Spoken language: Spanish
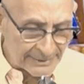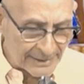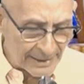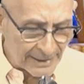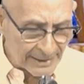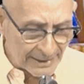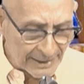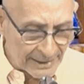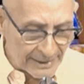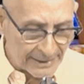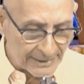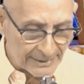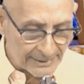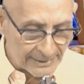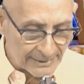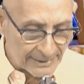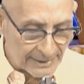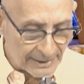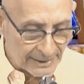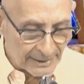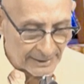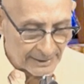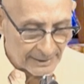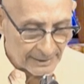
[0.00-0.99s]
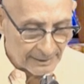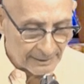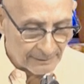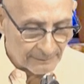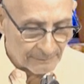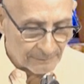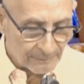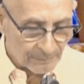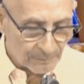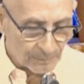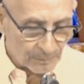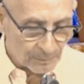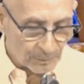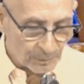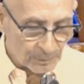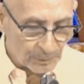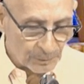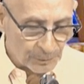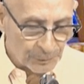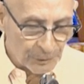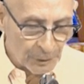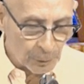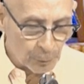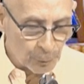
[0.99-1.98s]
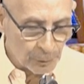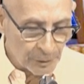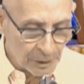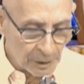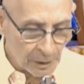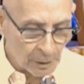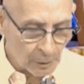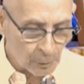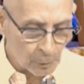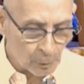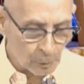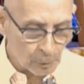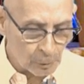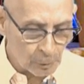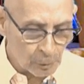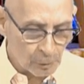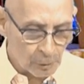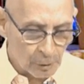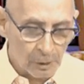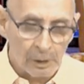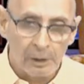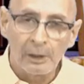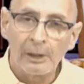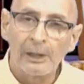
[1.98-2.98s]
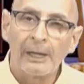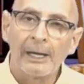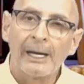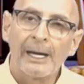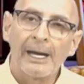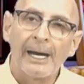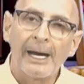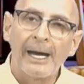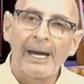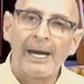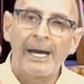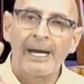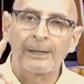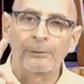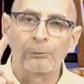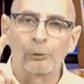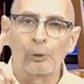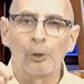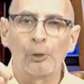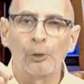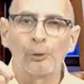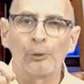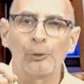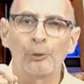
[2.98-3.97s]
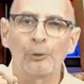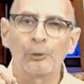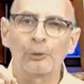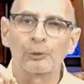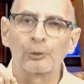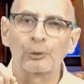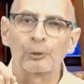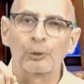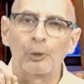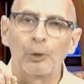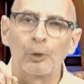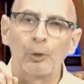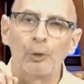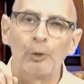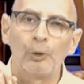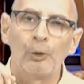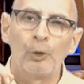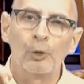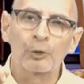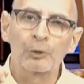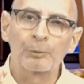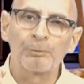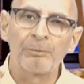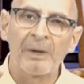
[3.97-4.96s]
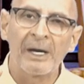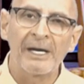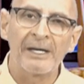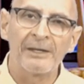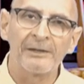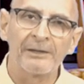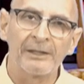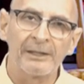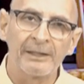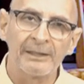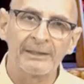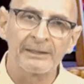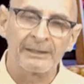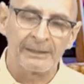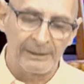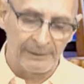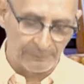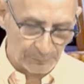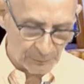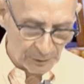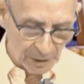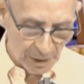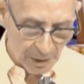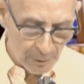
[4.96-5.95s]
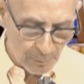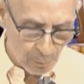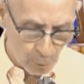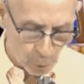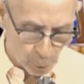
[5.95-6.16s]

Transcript: esta carta de un hijo a todos los padres